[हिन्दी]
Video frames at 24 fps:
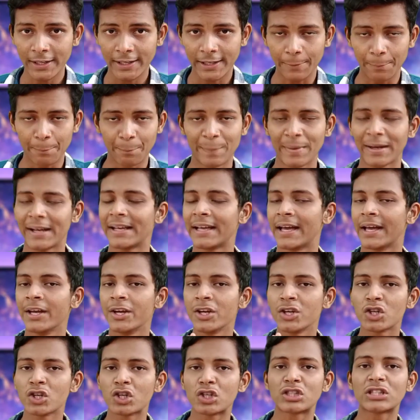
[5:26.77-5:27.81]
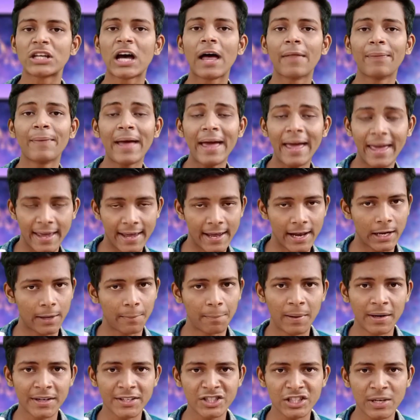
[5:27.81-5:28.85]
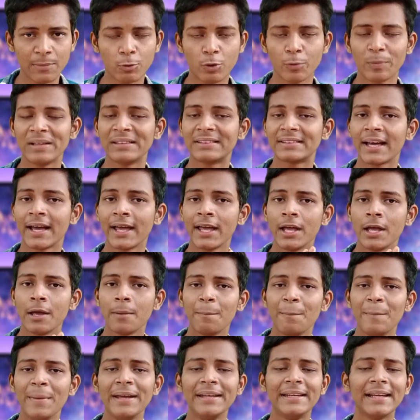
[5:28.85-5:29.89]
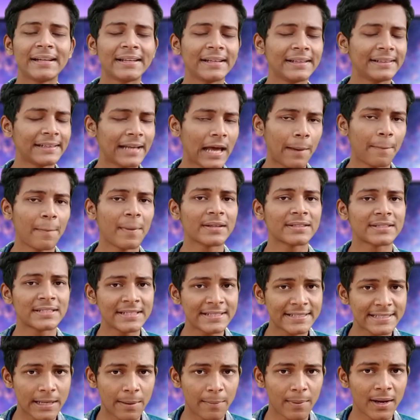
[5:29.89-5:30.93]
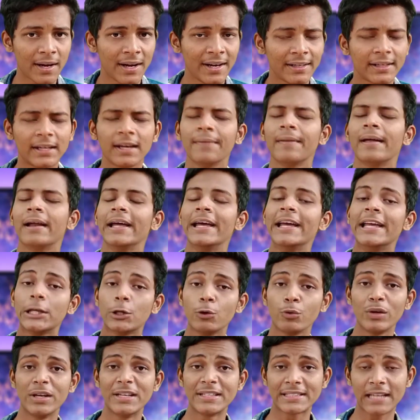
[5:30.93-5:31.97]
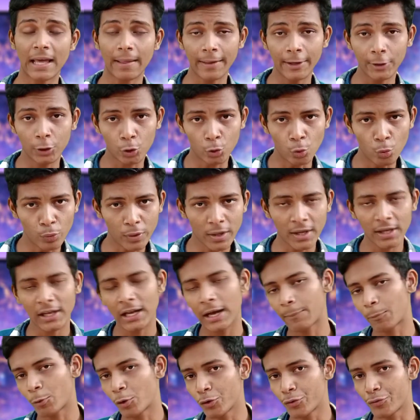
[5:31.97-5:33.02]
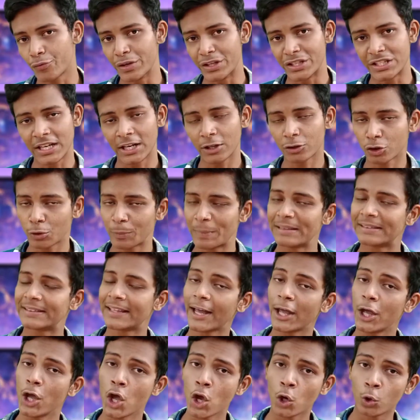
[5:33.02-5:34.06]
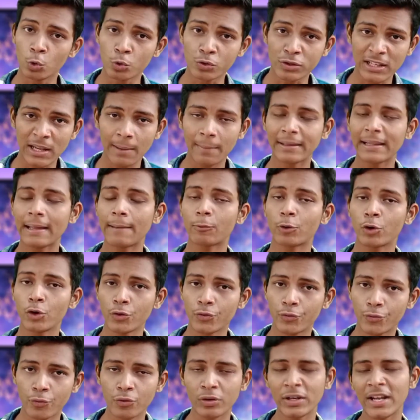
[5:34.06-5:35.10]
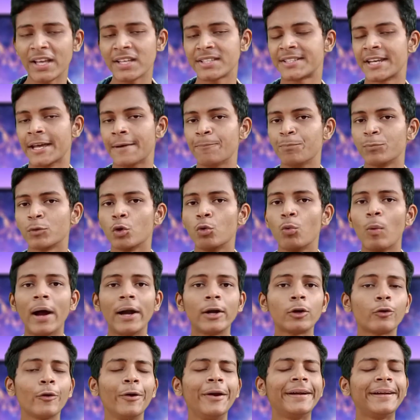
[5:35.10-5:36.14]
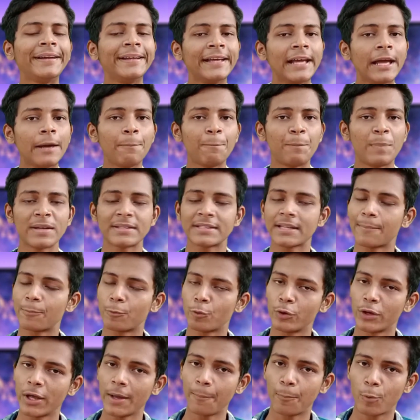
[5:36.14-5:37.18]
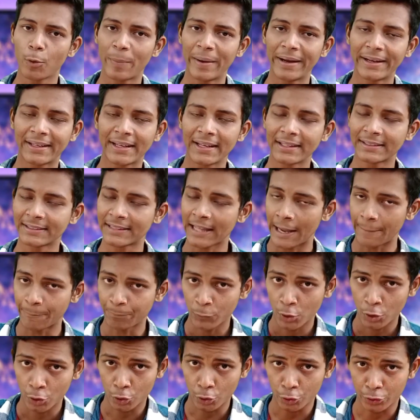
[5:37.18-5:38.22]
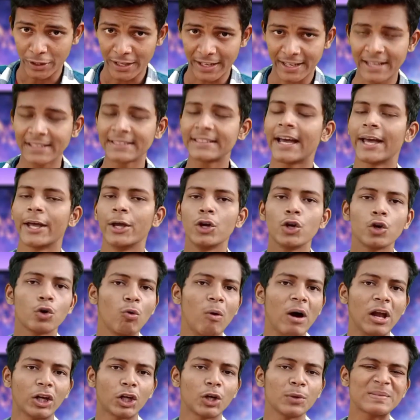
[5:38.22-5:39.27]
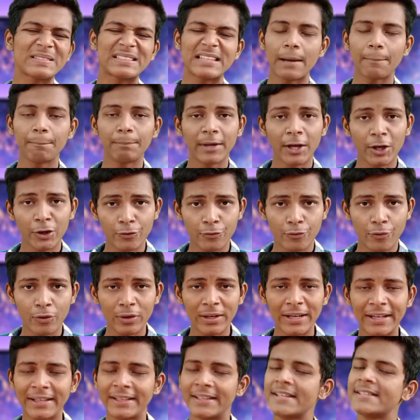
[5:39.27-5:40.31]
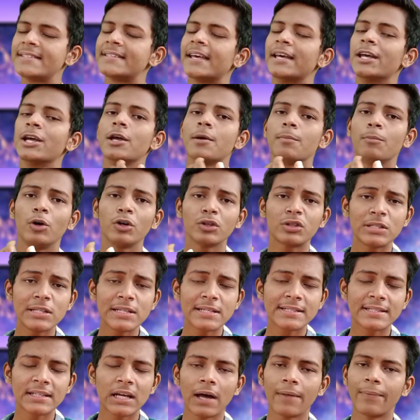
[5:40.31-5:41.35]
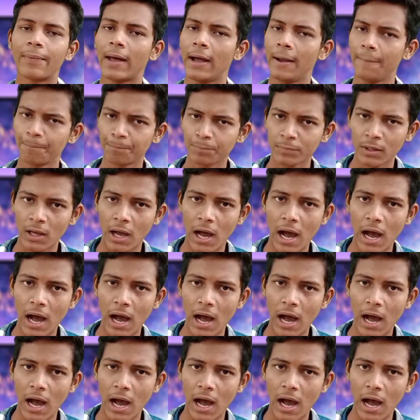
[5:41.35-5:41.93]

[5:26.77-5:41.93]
को अगर कंपेयर किया जाए ज़्यादा एडवांटेज आपको मिलता है मीडिया टेक डायमंड सीरीज सेवन हंड्रेड के अंदर क्योंकि इसके अंदर टू के का आपको फीचर तो मिलता है उसके बाद आपको फुल एच डी वन ट्वेंटी एफ पेस आपको ये प्रोवाइड करता है तो देखा जाए क्वालकॉम स्टेपडेन फोर एट्टी से बहुत ही ज़्यादा